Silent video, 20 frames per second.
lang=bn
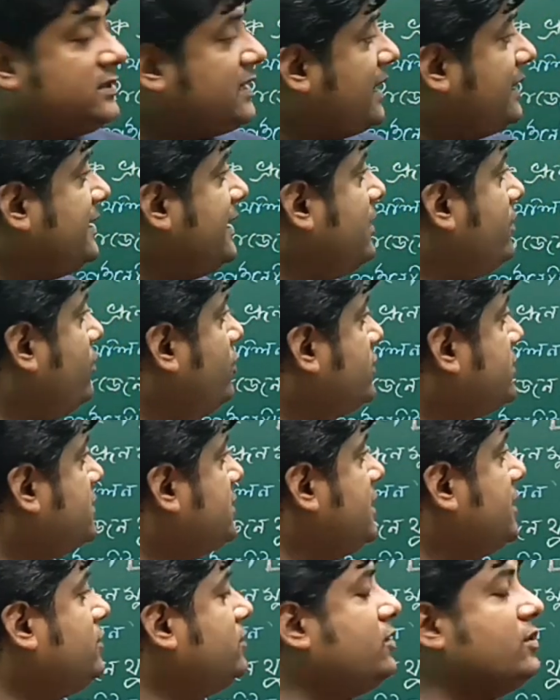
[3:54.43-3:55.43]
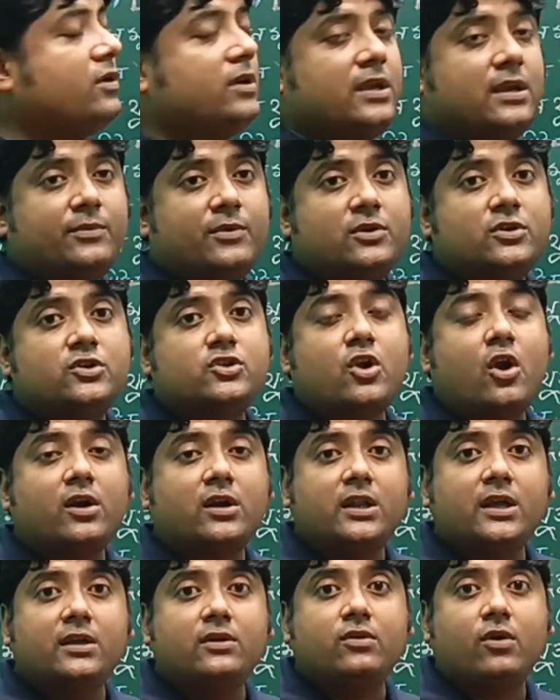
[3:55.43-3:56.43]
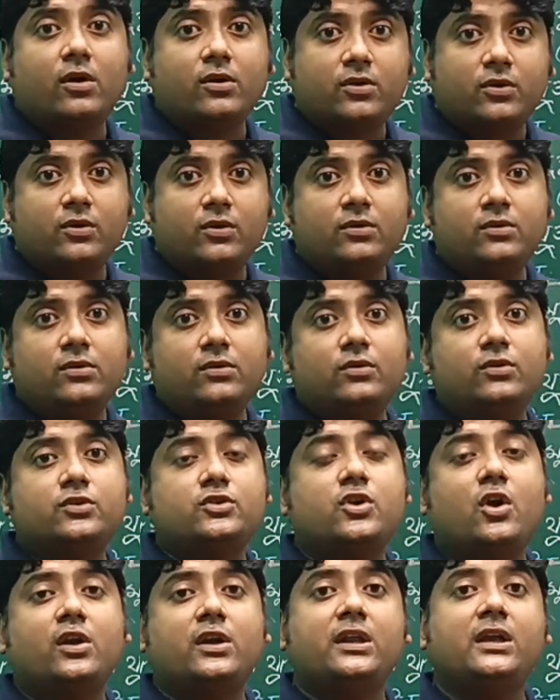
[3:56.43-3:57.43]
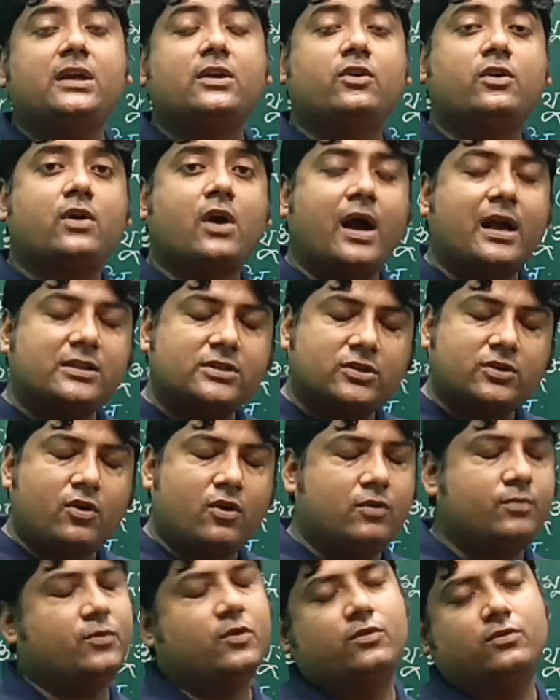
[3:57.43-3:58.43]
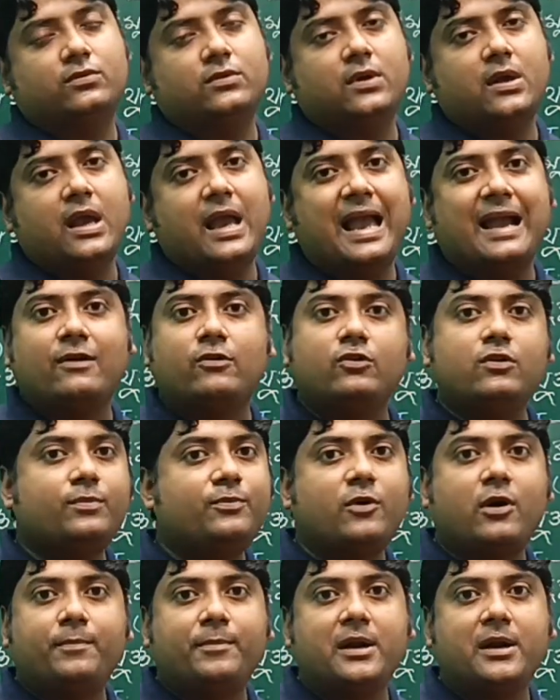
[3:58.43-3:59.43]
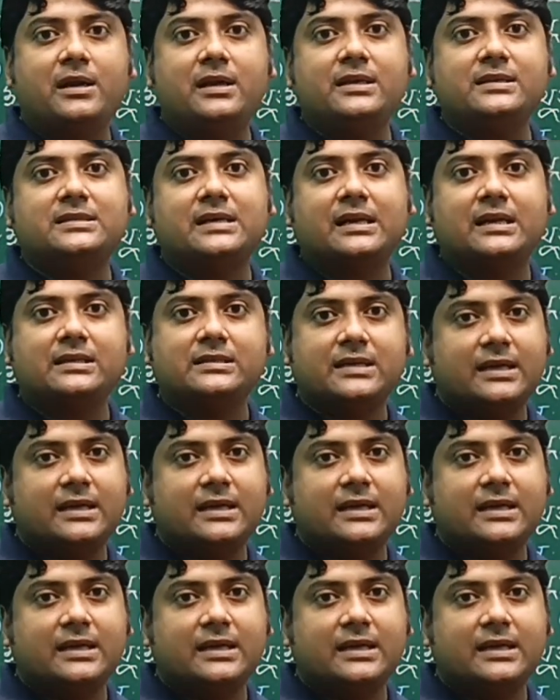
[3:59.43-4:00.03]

যাদের অস্তিত্ব এবং সঠিক গঠন ও সঠিক কাজকর্ম এখনও প্রপারলি জানা